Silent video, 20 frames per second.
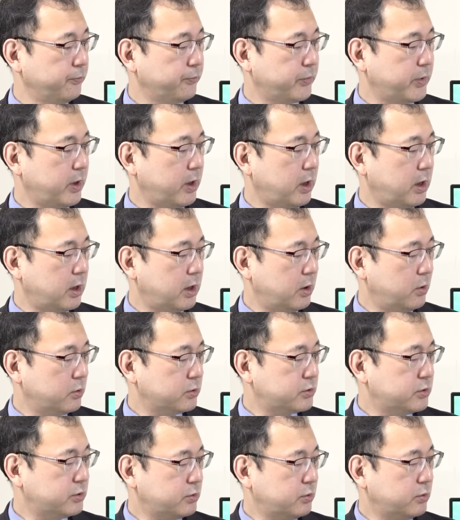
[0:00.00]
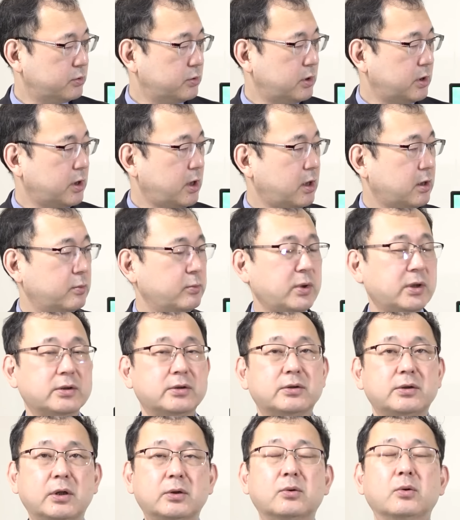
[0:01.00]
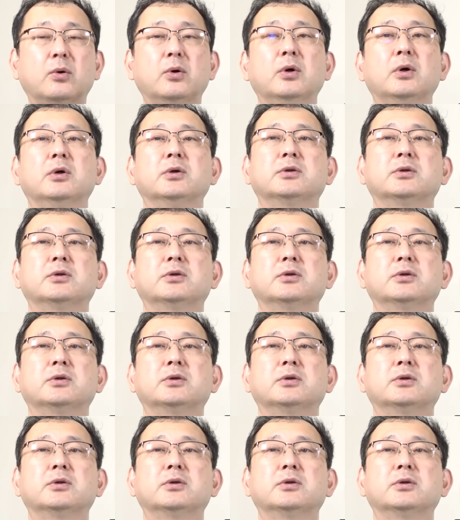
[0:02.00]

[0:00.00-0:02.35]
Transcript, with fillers: で、あれを国はやりますせと。